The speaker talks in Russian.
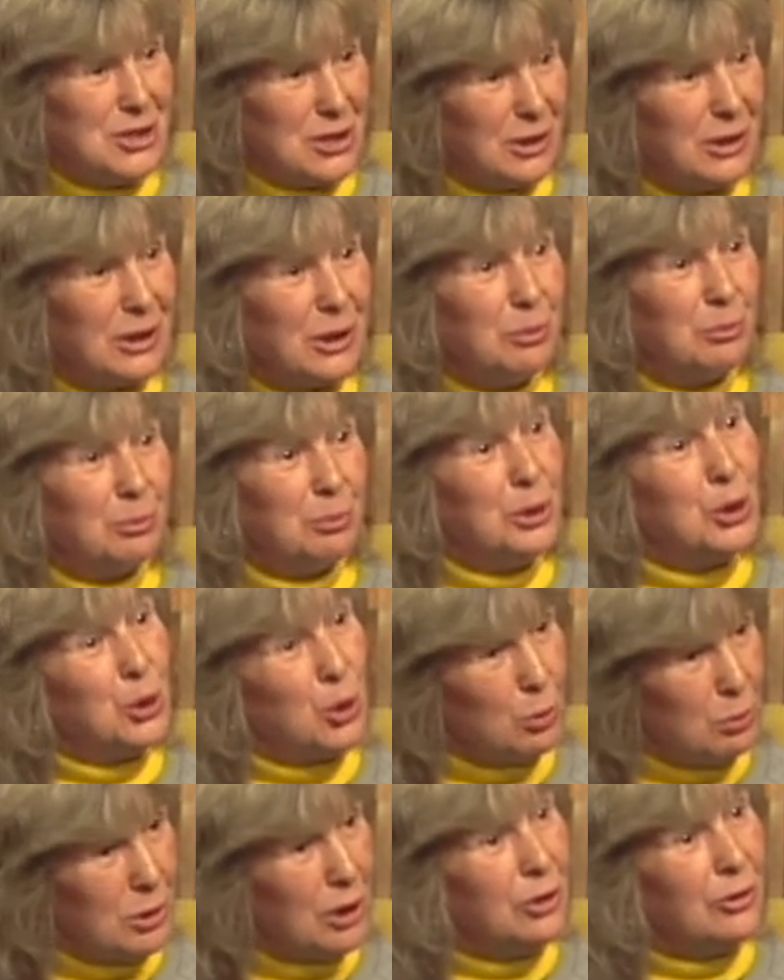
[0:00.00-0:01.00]
делаем,
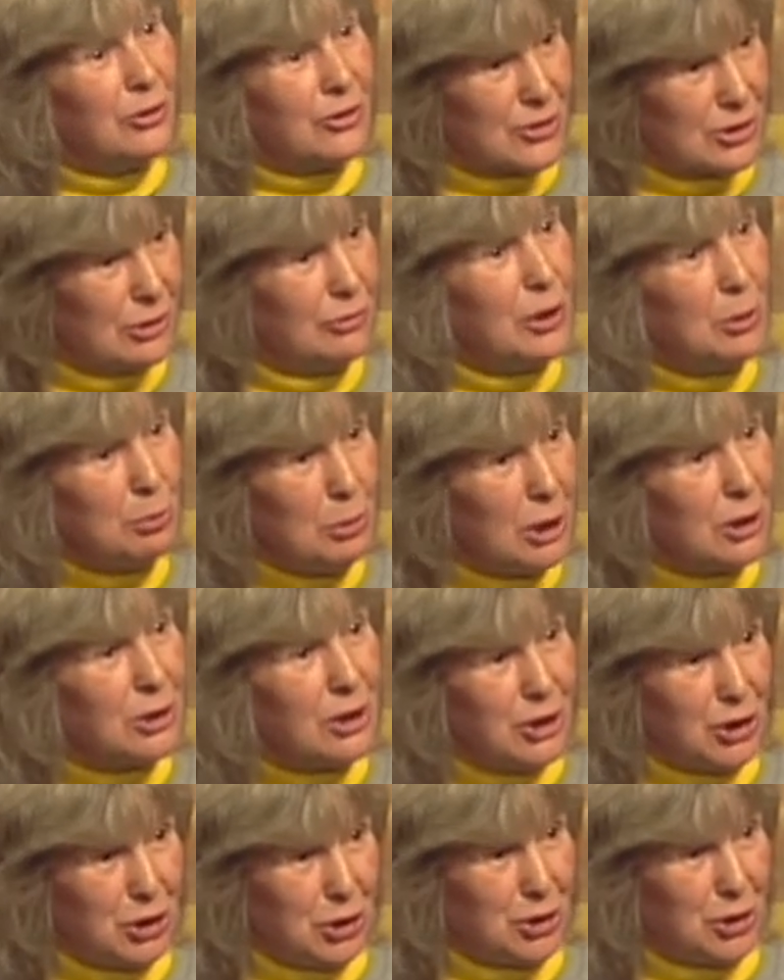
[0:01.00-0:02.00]
берем и
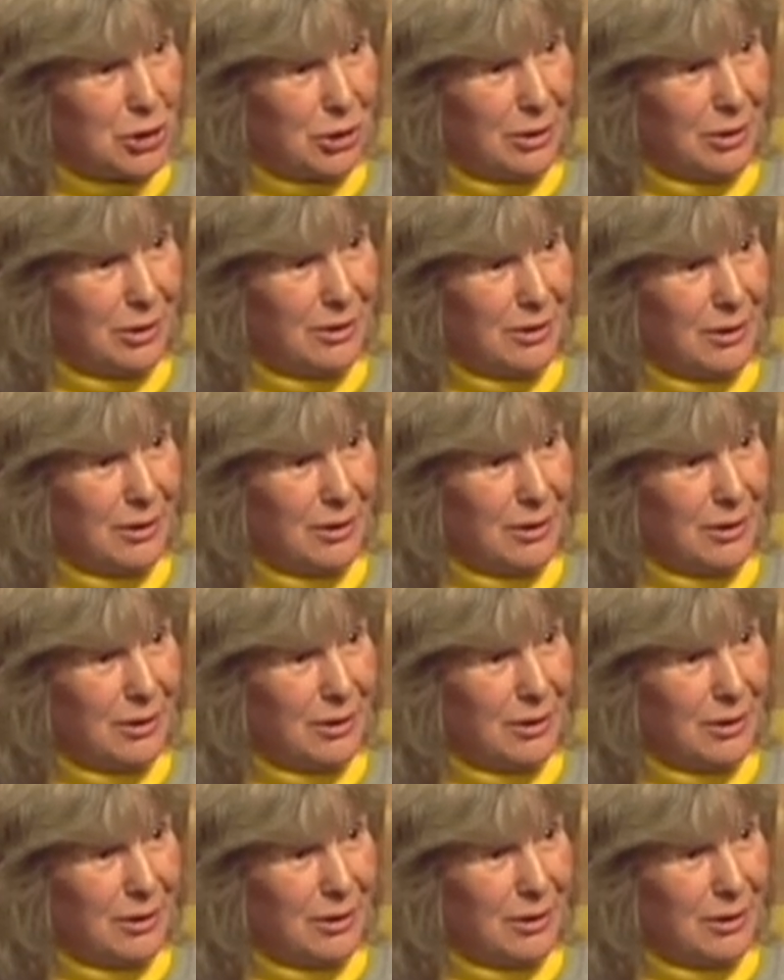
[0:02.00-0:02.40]
современные игры.